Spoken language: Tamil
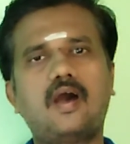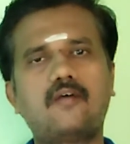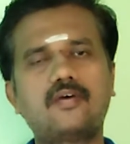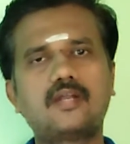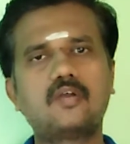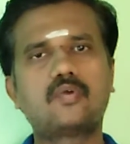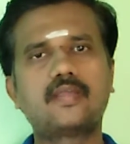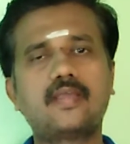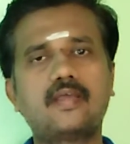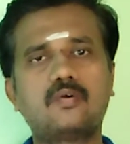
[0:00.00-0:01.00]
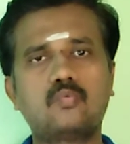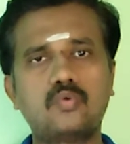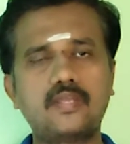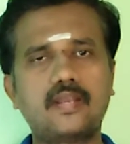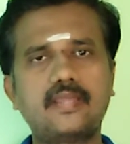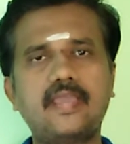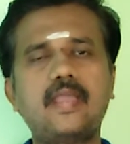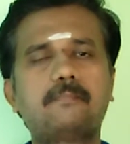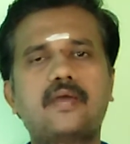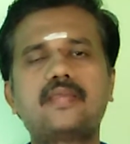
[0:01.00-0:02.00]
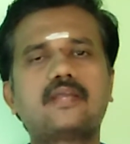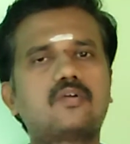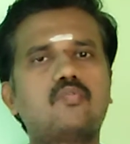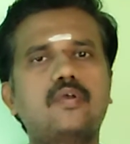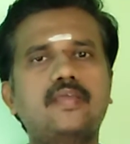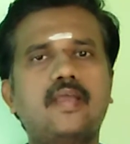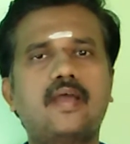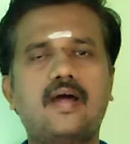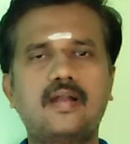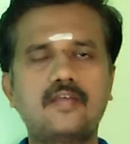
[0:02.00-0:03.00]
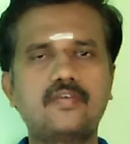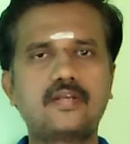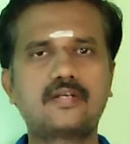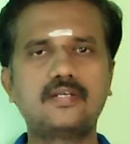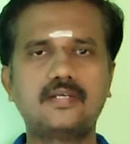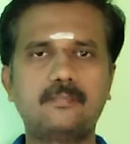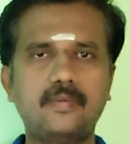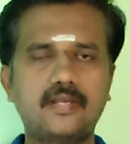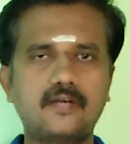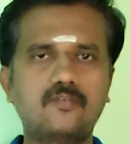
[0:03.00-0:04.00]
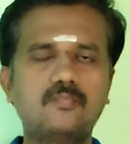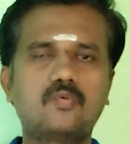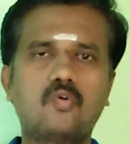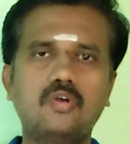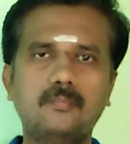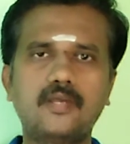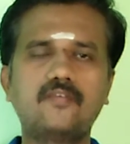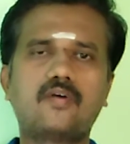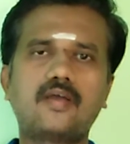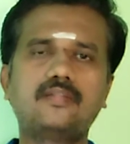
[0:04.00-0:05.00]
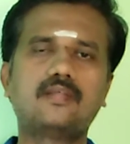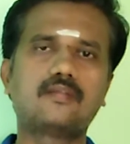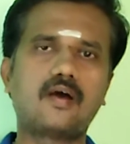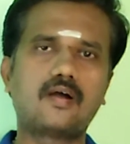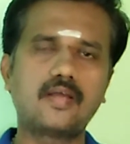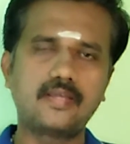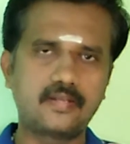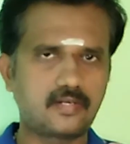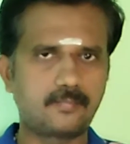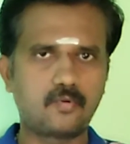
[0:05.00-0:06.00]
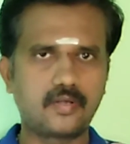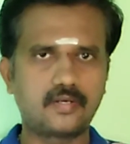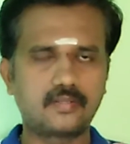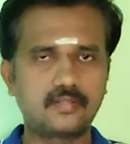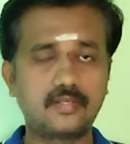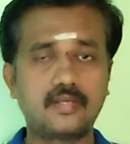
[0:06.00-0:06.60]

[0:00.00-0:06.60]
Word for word: அவர்களுடைய உயிரையே பறிக்கக்கூடிய அளவிற்கு மிகவும் கொடுமை வாய்ந்ததாக இருக்கப் போகின்றது